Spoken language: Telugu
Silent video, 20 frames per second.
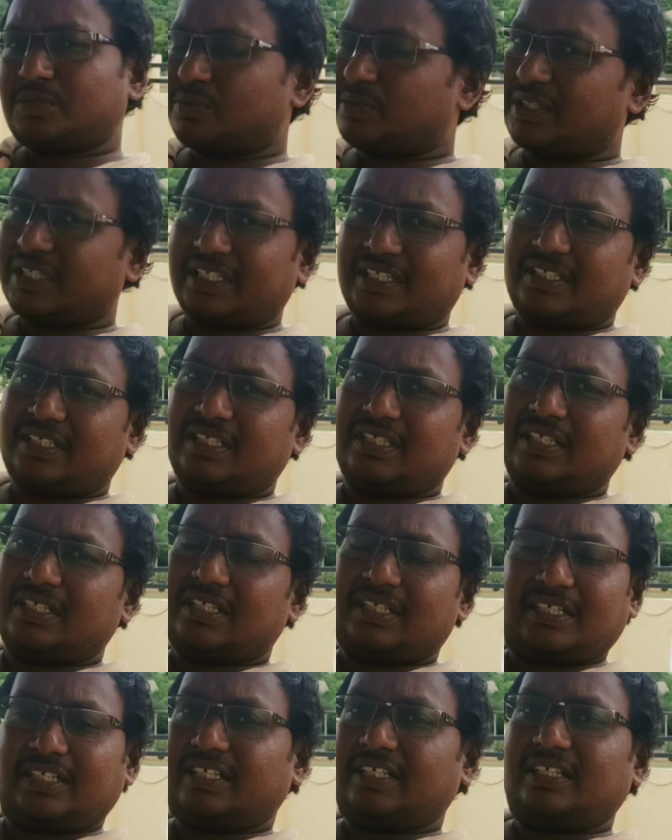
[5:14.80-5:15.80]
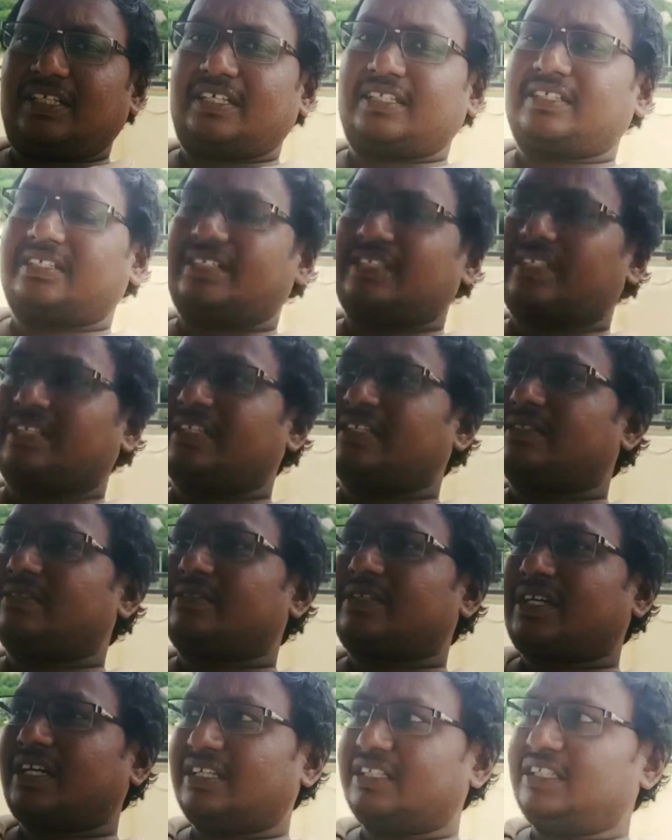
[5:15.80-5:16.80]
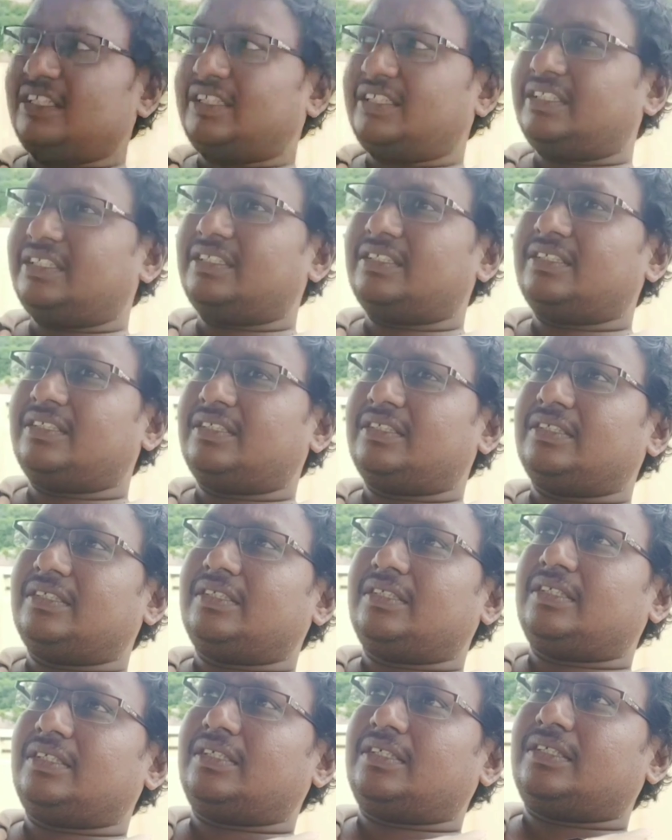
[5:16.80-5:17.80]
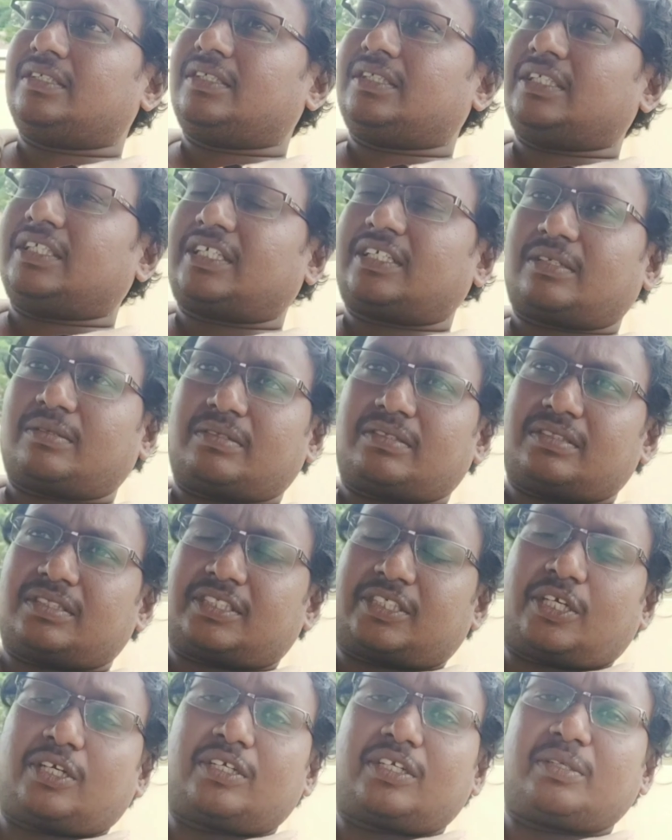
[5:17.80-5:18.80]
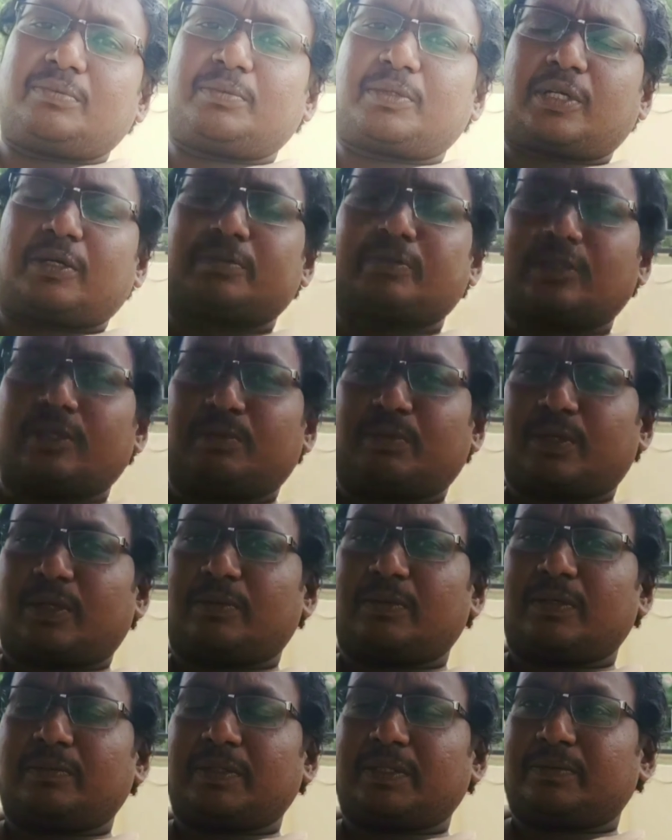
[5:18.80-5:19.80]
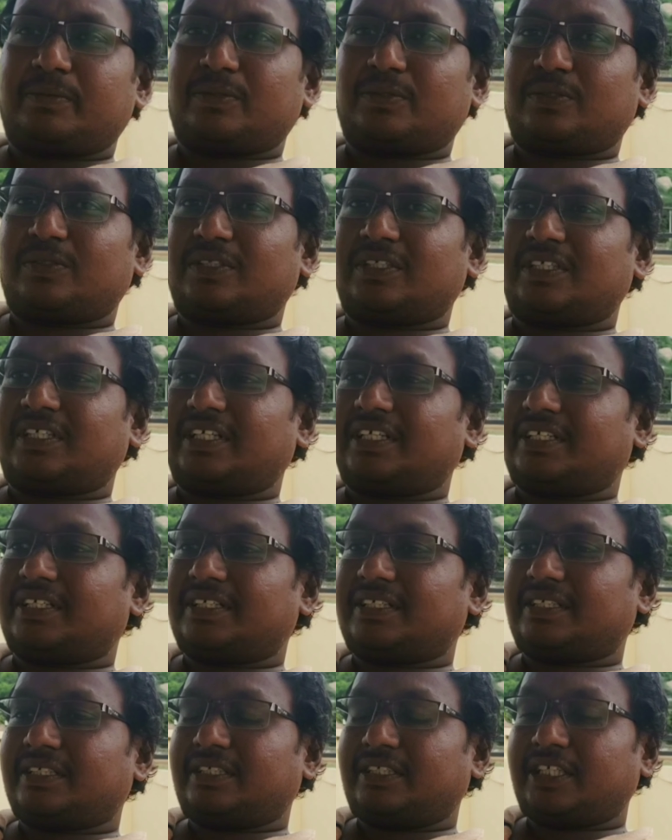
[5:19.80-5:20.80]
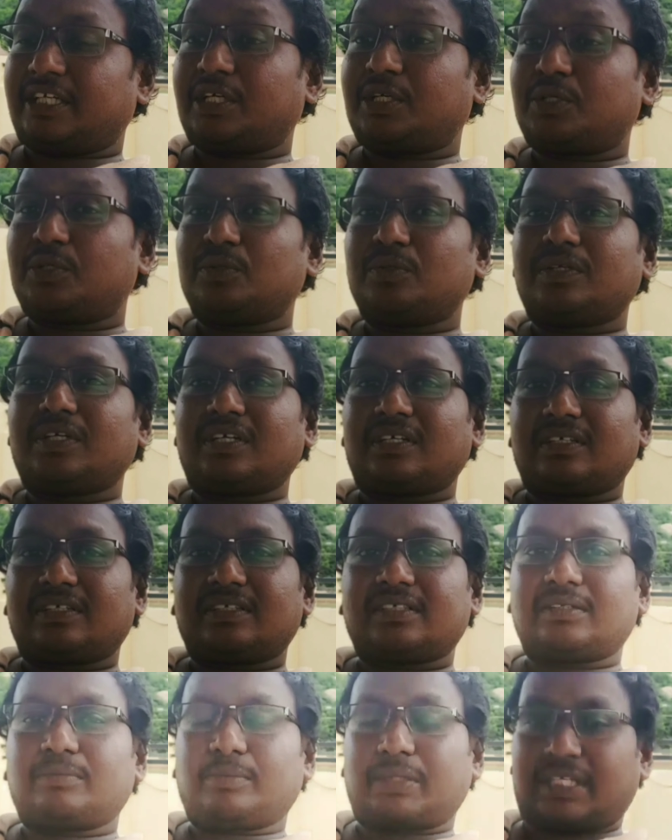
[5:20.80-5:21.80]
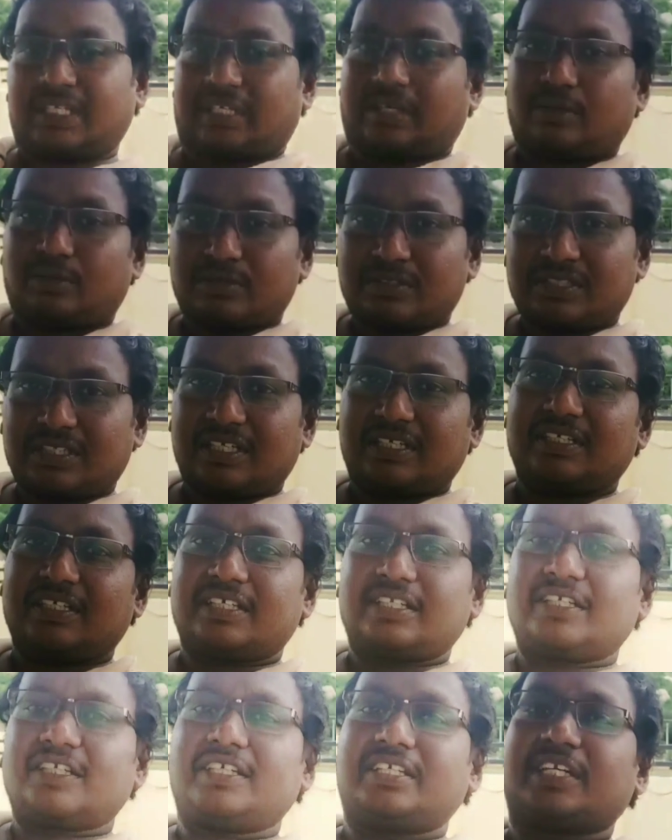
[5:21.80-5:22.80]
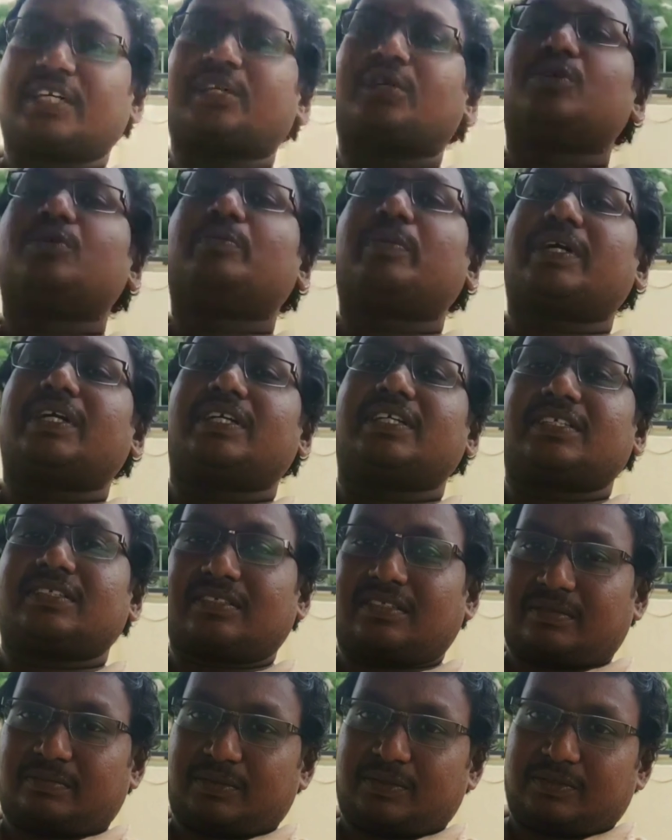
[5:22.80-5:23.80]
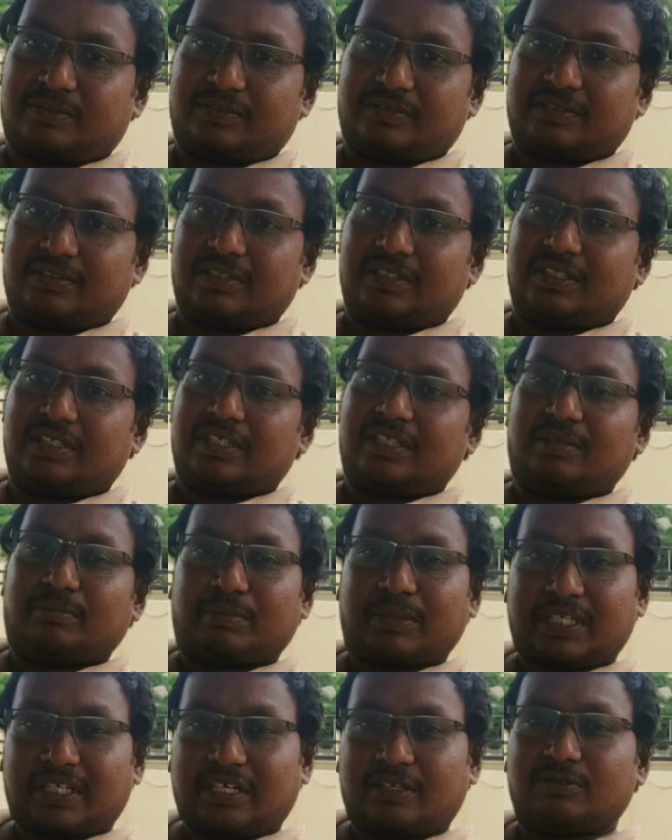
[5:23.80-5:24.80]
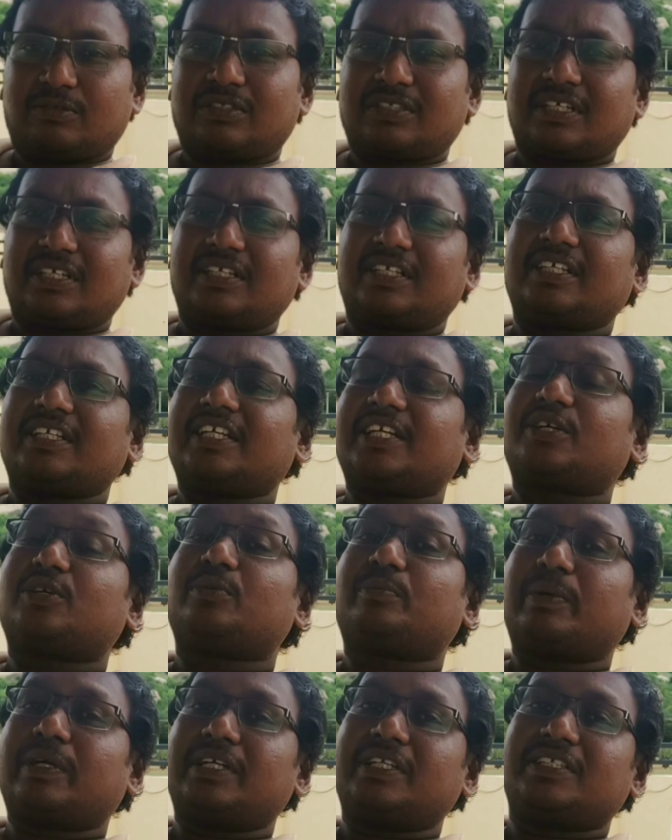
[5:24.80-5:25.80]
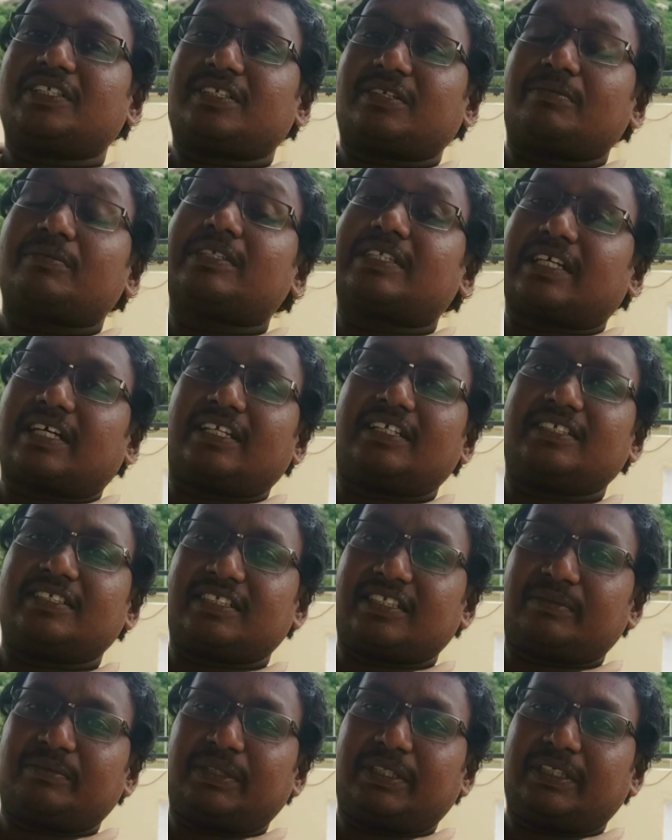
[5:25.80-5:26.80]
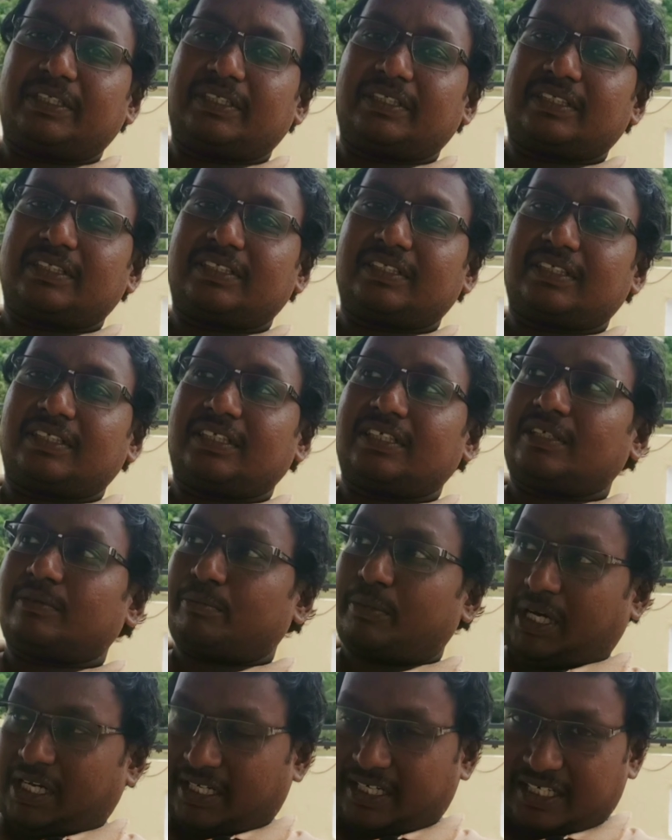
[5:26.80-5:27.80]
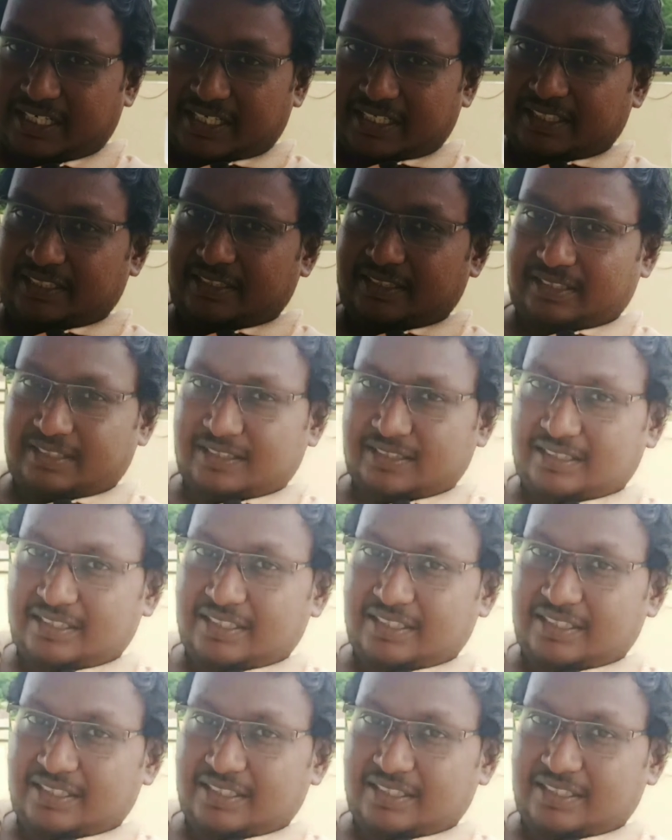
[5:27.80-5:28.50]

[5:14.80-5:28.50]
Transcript: క్రాప్స్ ఉన్నాయి నేను లేదన్నట్లేదు కానీ ఇక్కడ షార్ట్ టర్మ్ క్రాప్స్లో ప్రాబ్లం ఏమవుతుందంటే ఎక్కువగా మనకు అవసరానికన్నా ఎక్కువ పండిస్తాము మనకు అవసరానికైనా ఎక్కువ పండించినప్పుడు ఛాలెంజ్ ఏమి మార్కెటింగ్